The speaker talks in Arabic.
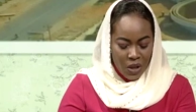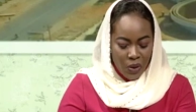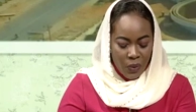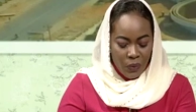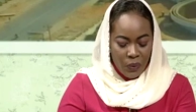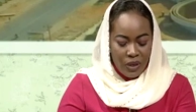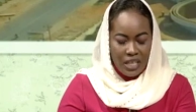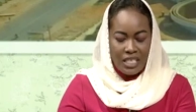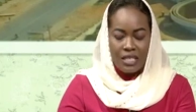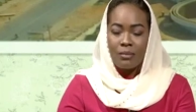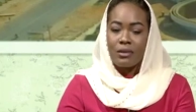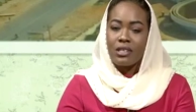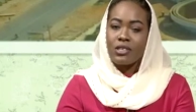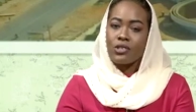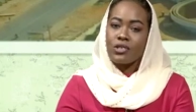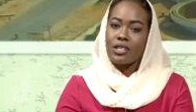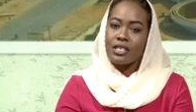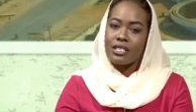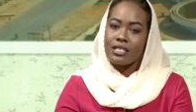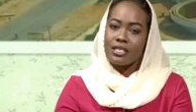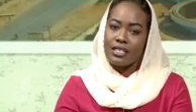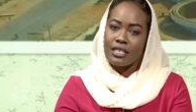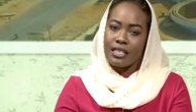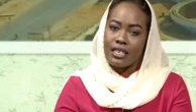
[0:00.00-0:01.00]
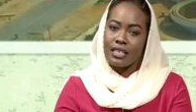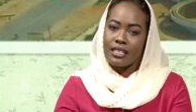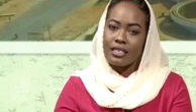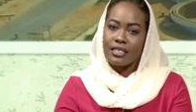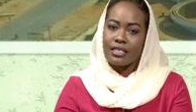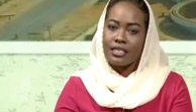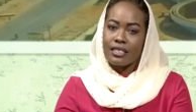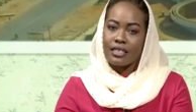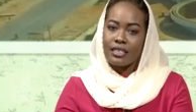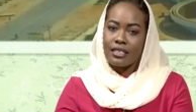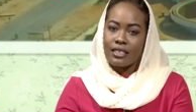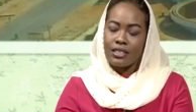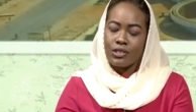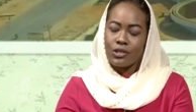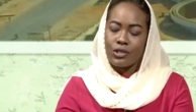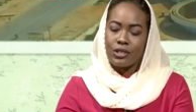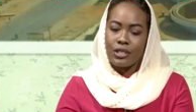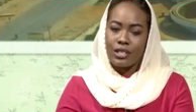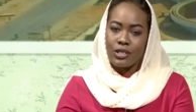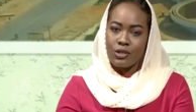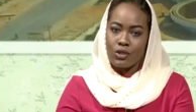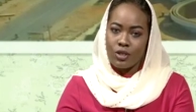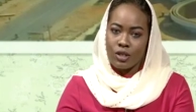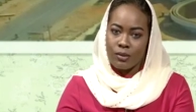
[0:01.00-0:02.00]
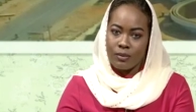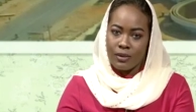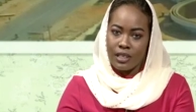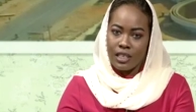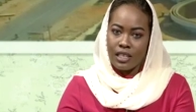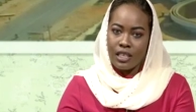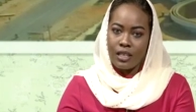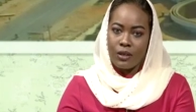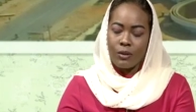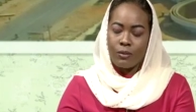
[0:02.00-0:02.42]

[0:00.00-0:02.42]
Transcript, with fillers: واحدة من الشخصيات آه، جدا جميلة